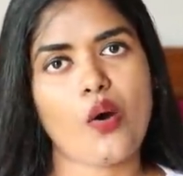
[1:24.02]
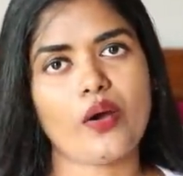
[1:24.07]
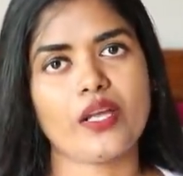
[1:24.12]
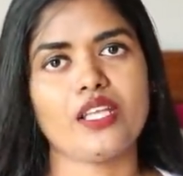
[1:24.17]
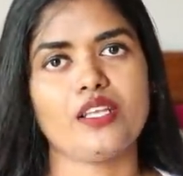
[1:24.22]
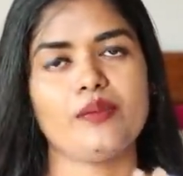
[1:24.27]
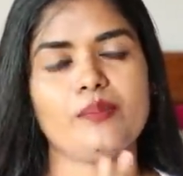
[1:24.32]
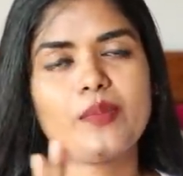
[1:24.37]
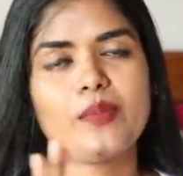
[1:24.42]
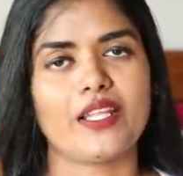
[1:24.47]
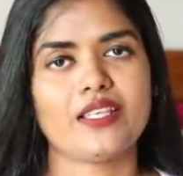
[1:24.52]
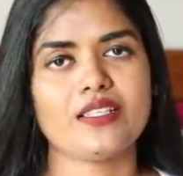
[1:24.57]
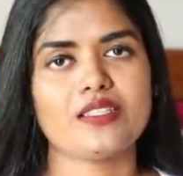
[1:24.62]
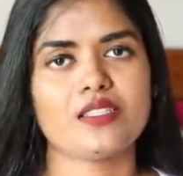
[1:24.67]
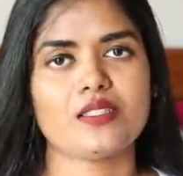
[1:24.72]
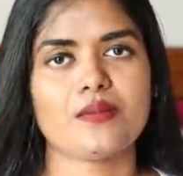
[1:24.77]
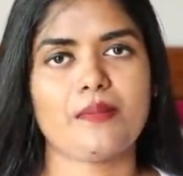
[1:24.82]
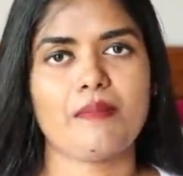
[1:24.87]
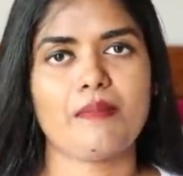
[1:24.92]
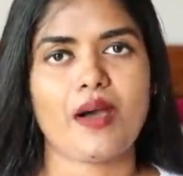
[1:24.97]
ஆயில்
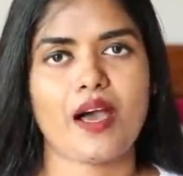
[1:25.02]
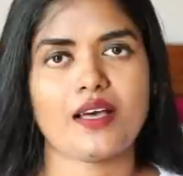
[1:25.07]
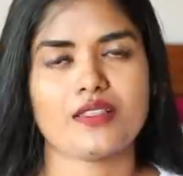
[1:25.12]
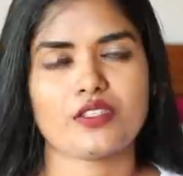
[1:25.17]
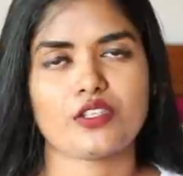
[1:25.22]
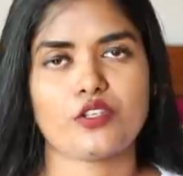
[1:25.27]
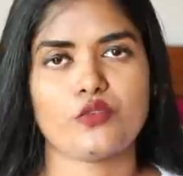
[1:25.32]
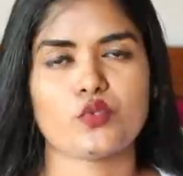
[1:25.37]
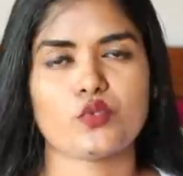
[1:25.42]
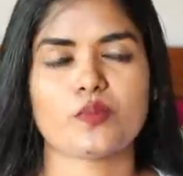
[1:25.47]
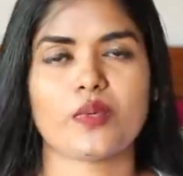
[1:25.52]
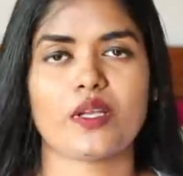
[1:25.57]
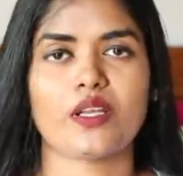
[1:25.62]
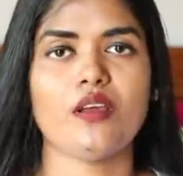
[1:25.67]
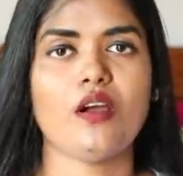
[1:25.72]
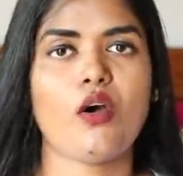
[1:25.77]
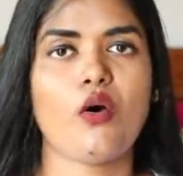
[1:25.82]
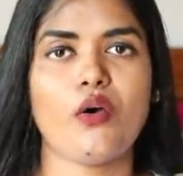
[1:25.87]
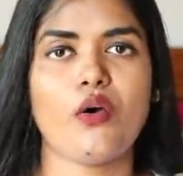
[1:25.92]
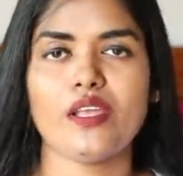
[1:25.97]
ப்ளஸ் மாஸ்க் யூஸ்
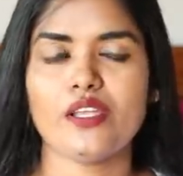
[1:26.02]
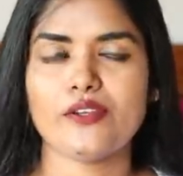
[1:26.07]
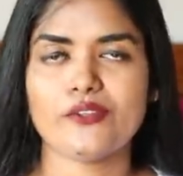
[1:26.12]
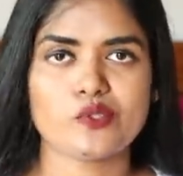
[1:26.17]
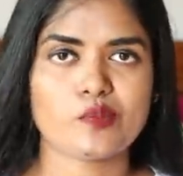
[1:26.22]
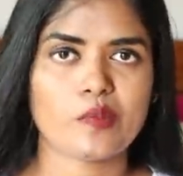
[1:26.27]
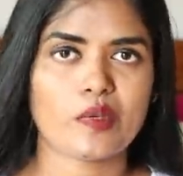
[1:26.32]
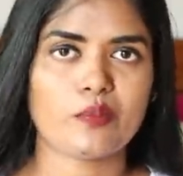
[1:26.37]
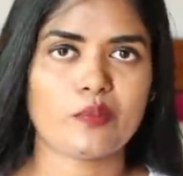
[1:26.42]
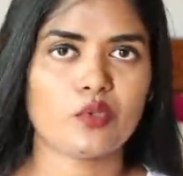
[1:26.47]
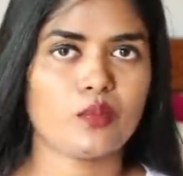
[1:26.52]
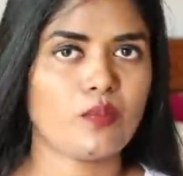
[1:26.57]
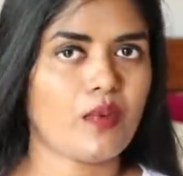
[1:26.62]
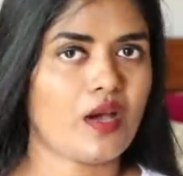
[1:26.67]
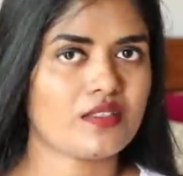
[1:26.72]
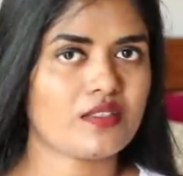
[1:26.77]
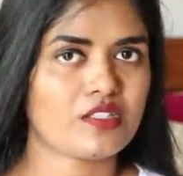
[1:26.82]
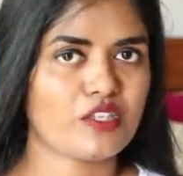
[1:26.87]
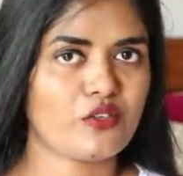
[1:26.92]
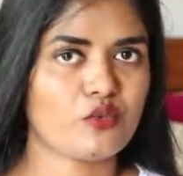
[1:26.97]
பண்ணேன் ஆயில் யூஸ் பண்ணும்போது
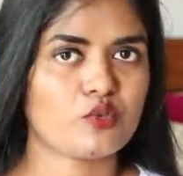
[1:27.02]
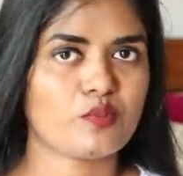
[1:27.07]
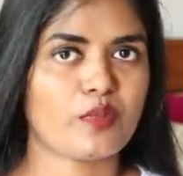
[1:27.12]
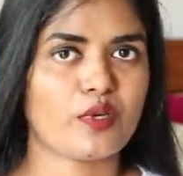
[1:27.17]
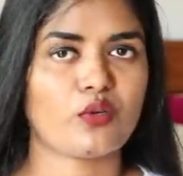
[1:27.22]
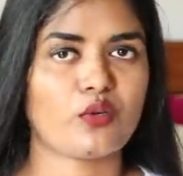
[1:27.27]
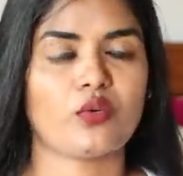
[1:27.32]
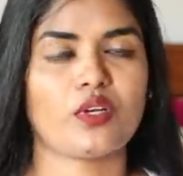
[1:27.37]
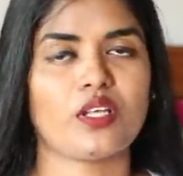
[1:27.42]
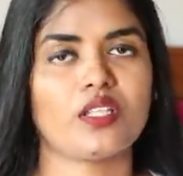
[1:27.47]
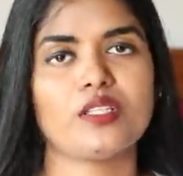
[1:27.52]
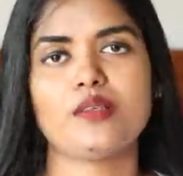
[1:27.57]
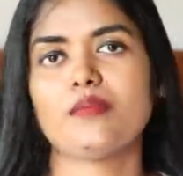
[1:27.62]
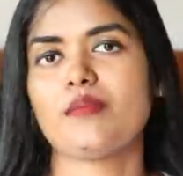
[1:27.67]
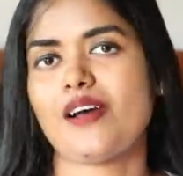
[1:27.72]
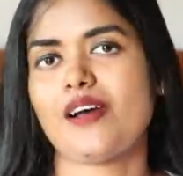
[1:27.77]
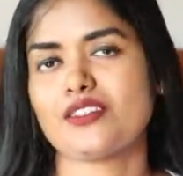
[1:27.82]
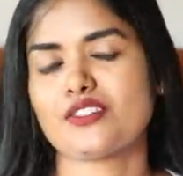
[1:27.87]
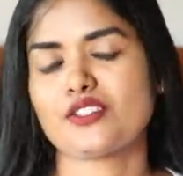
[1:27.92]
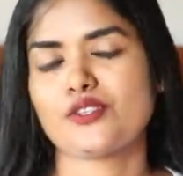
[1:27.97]
மாஸ்க் யூஸ் பண்ணக்கூடாது
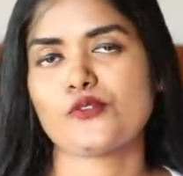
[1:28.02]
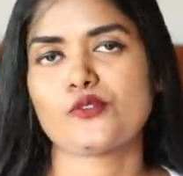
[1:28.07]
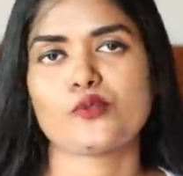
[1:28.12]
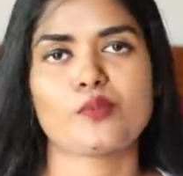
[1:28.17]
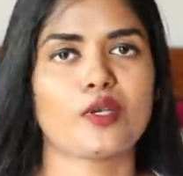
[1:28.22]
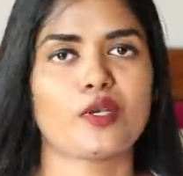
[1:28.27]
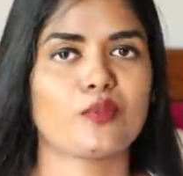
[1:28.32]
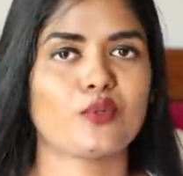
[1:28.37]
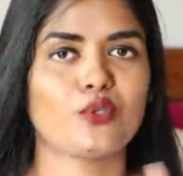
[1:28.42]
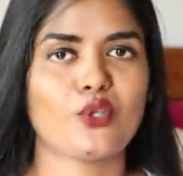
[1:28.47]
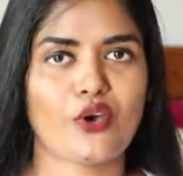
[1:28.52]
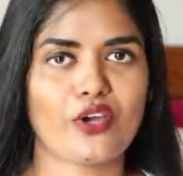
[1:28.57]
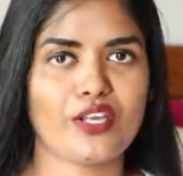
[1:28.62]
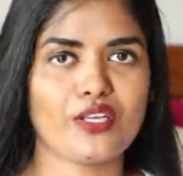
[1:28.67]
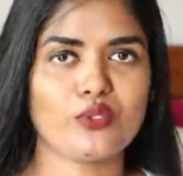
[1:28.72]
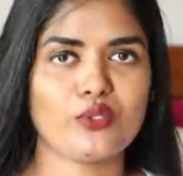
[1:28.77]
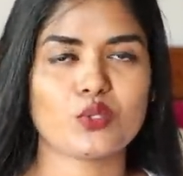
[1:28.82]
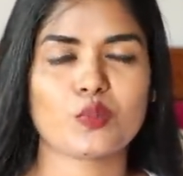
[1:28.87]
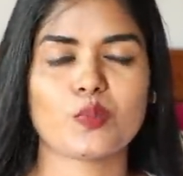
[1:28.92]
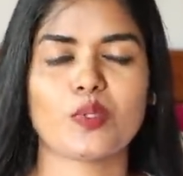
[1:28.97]
மாஸ்க் யூஸ் பண்ணும்போது
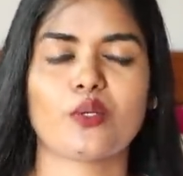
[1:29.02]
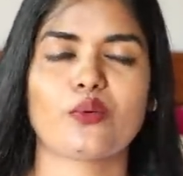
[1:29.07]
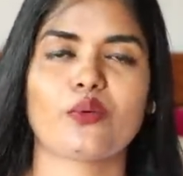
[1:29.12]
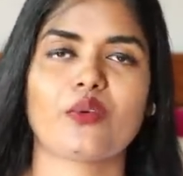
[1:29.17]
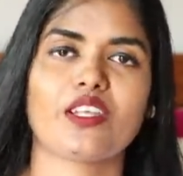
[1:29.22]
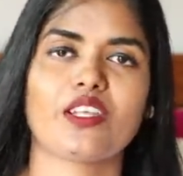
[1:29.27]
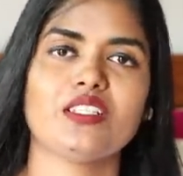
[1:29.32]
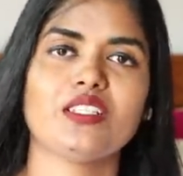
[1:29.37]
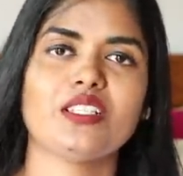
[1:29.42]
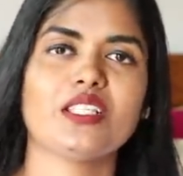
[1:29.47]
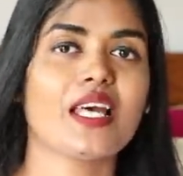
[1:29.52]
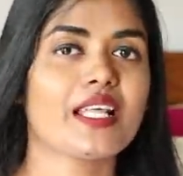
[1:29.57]
ஆயில் யூஸ் பண்ணக்கூடாது